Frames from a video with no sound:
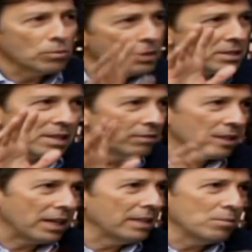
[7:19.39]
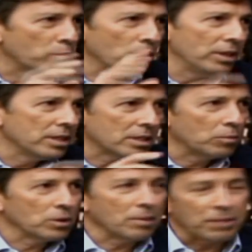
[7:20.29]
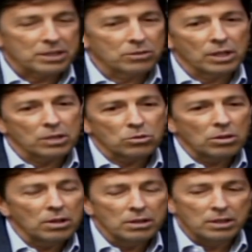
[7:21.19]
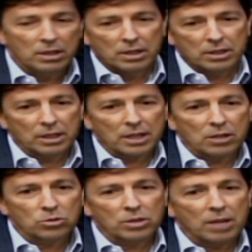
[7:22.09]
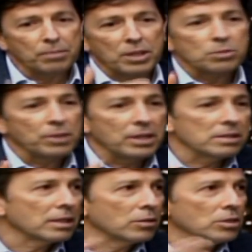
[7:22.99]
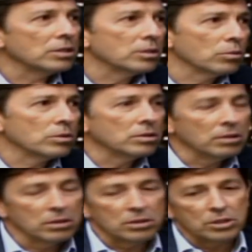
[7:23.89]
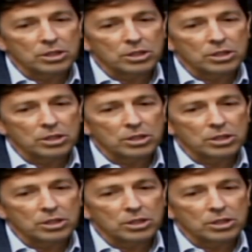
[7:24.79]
Uhum. Não pensava nada em política, em montar partido, era só tentar ajudar pela experiência que eu tinha tido de, claro.